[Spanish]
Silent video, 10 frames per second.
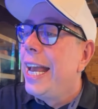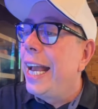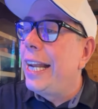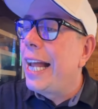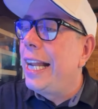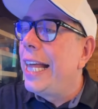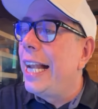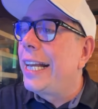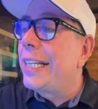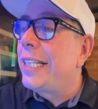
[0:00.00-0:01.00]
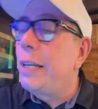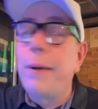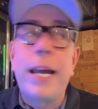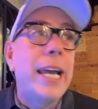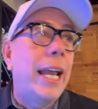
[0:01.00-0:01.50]
En realidad el que
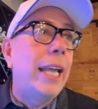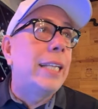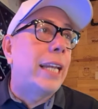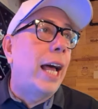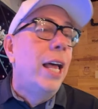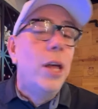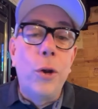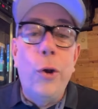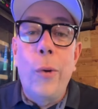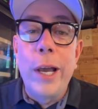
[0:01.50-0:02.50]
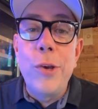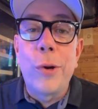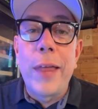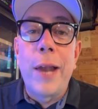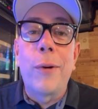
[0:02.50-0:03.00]
sirve ahí es el extra, no es
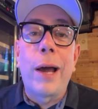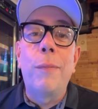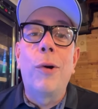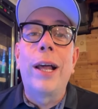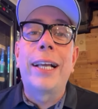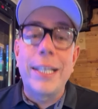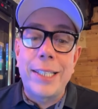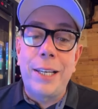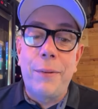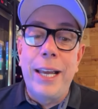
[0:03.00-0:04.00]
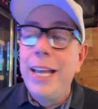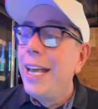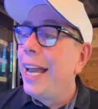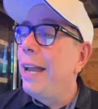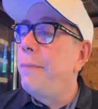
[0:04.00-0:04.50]
Jordano Carmona, el que sirve
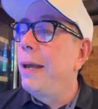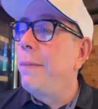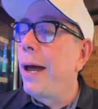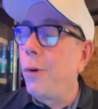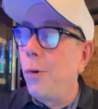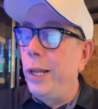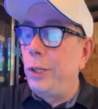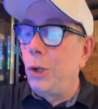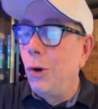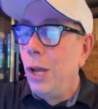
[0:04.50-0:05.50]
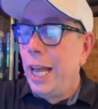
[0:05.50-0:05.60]
es mi hermano Julito